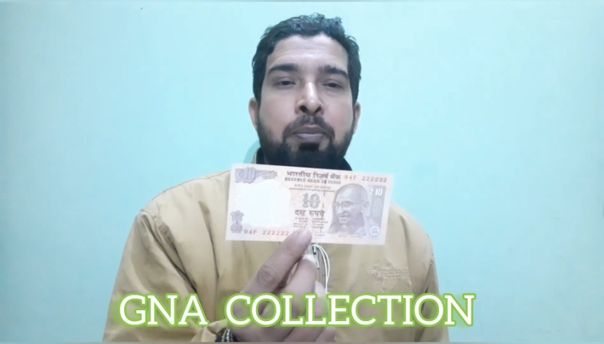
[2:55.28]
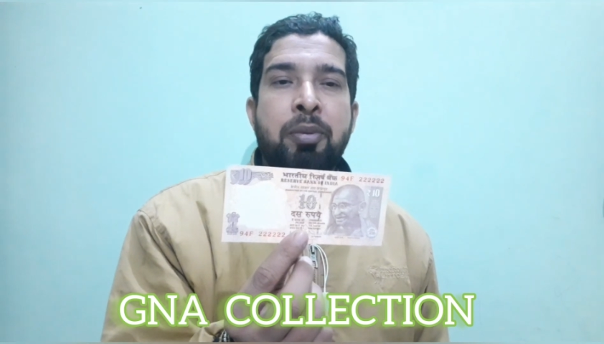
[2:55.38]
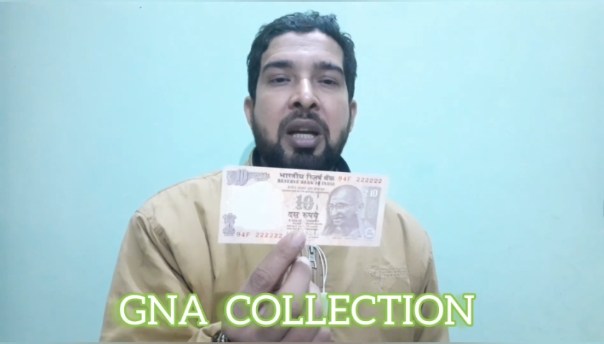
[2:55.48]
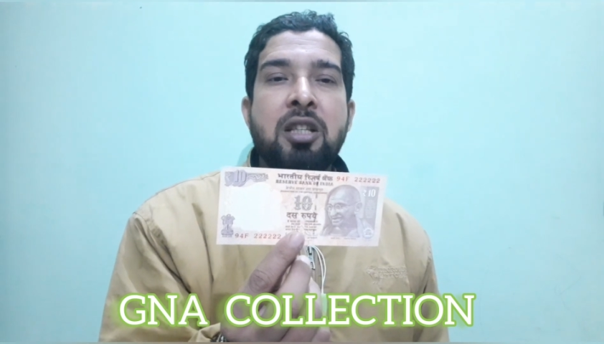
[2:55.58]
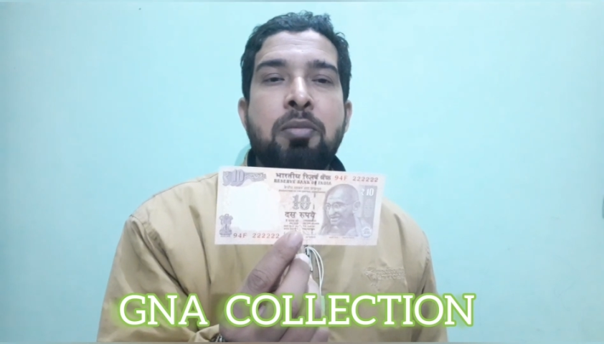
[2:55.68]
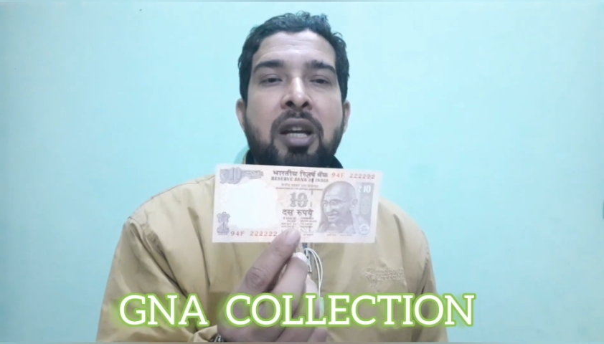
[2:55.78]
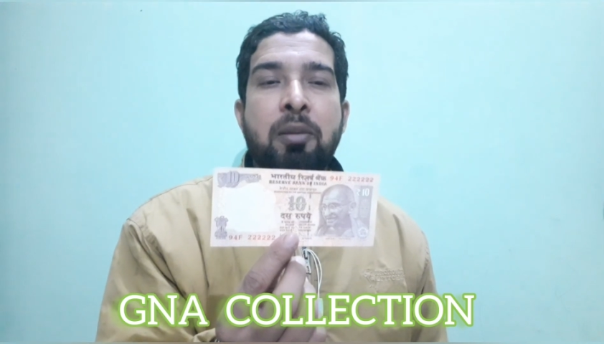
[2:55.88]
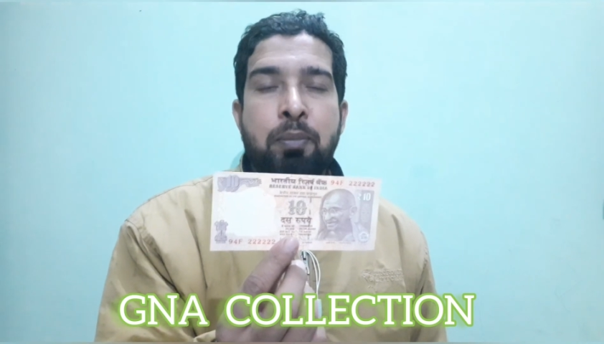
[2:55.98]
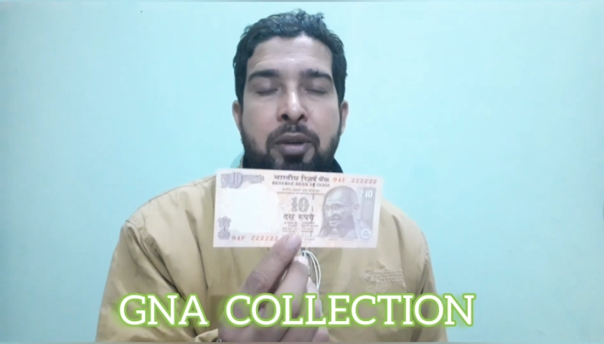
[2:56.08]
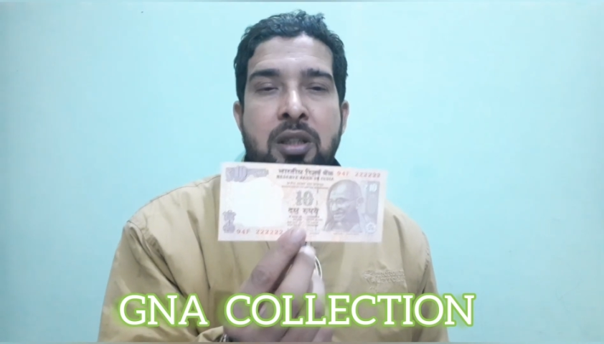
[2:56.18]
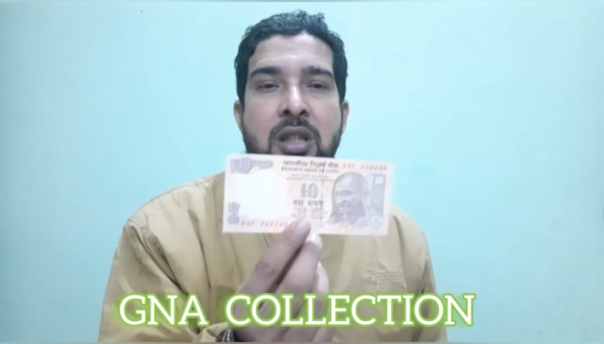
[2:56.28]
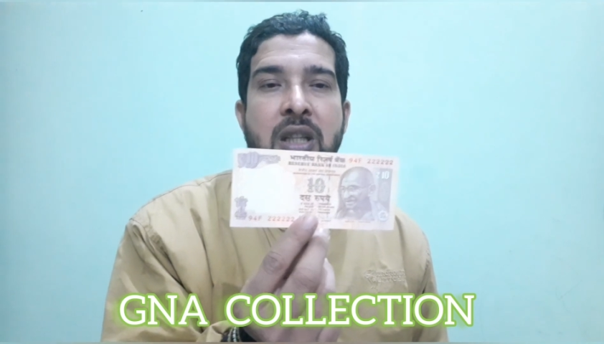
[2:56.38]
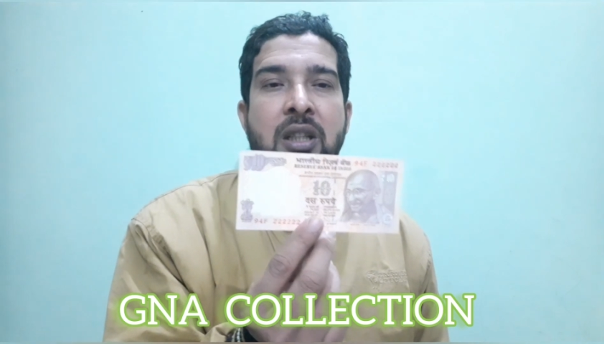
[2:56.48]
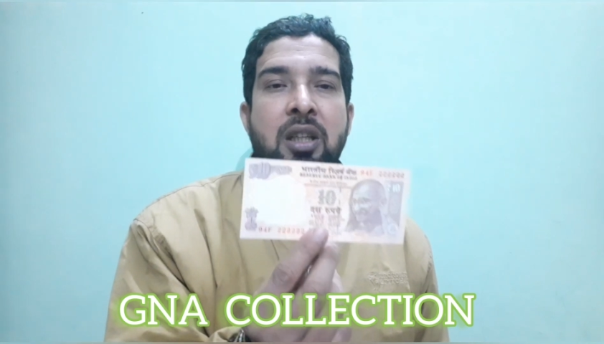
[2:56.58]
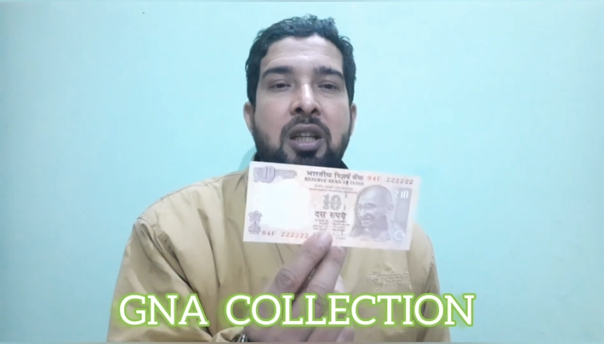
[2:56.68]
प्राइस बाइंग पड़
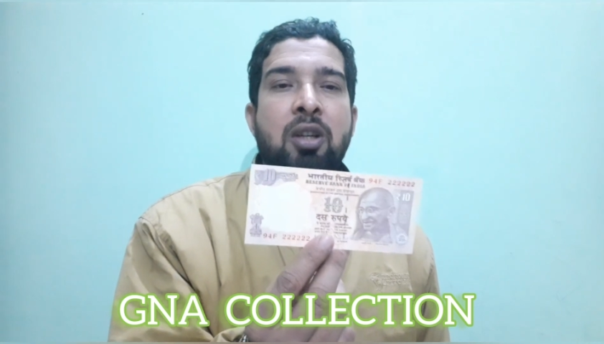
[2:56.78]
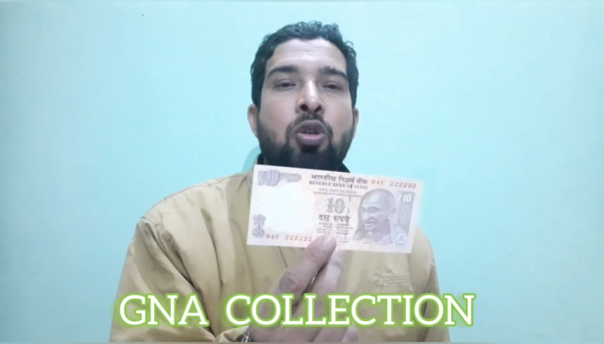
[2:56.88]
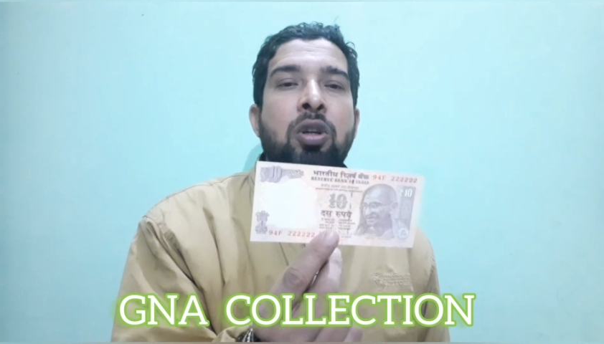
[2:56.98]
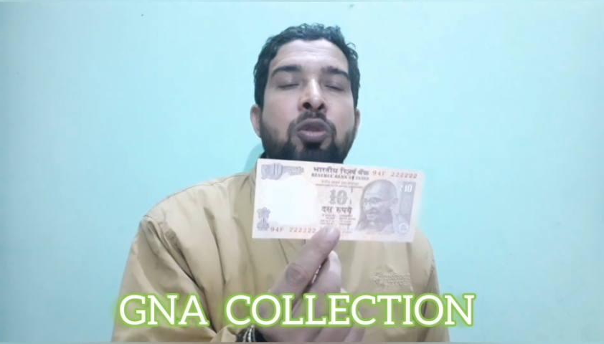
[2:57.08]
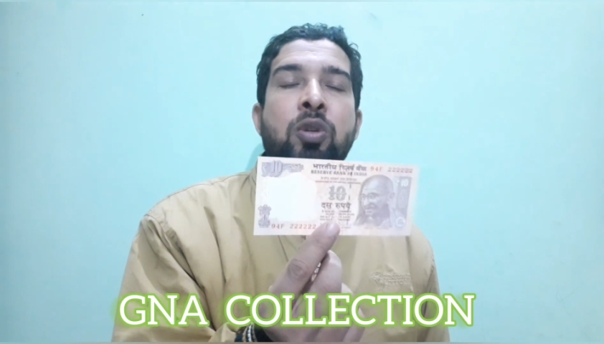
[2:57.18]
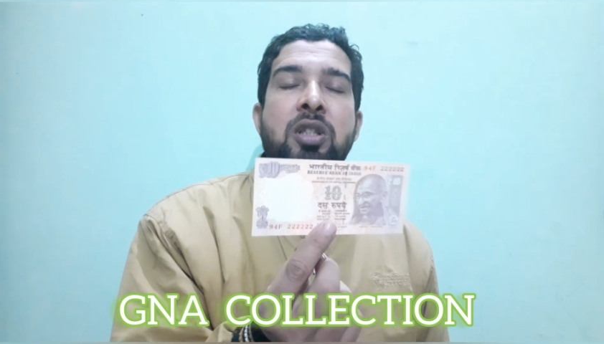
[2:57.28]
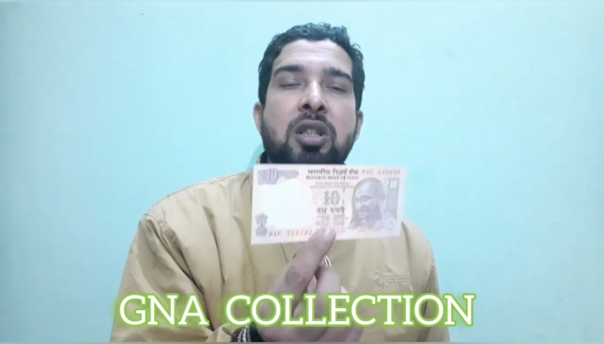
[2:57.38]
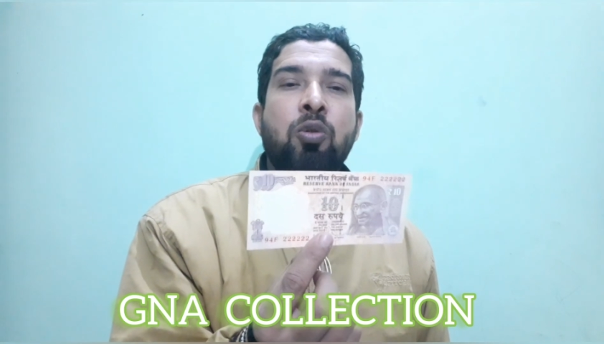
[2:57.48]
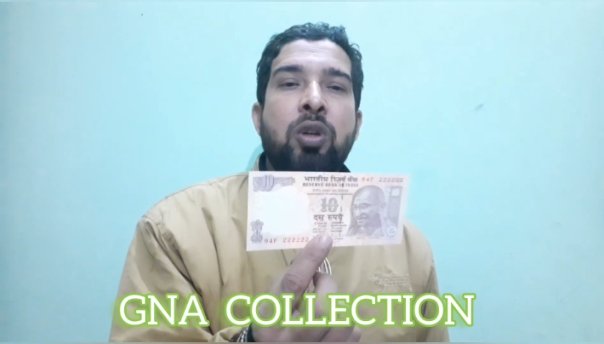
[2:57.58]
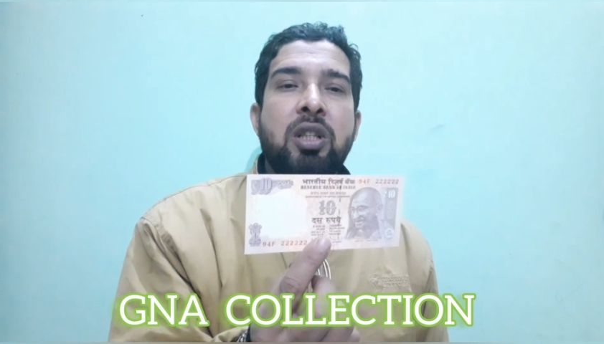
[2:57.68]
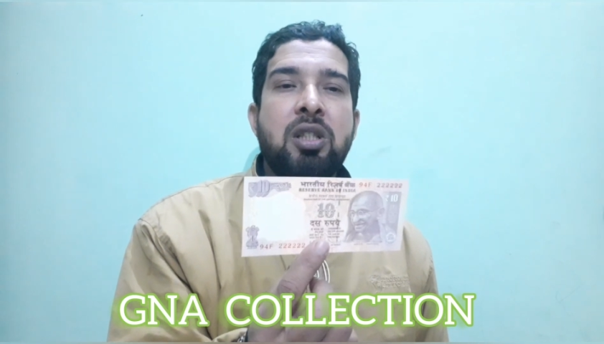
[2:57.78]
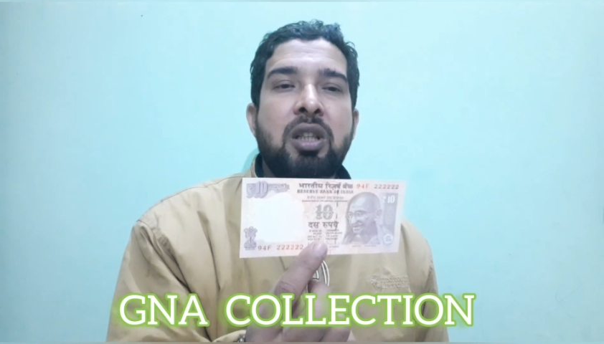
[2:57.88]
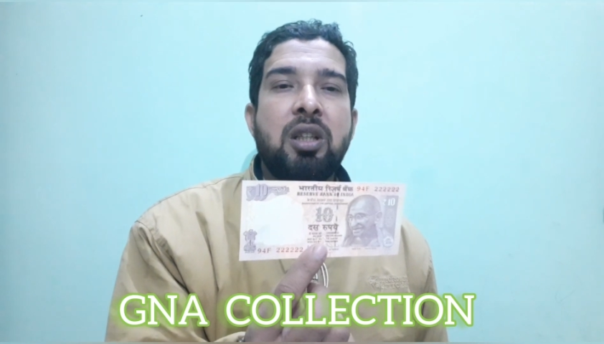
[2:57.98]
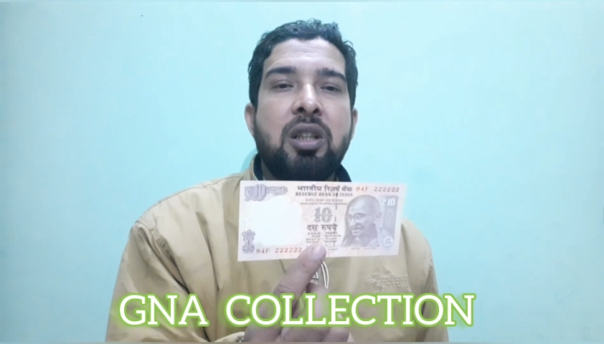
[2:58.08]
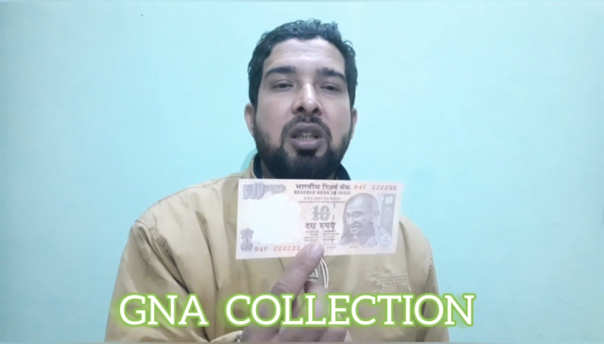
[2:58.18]
जाती है एक सी होने से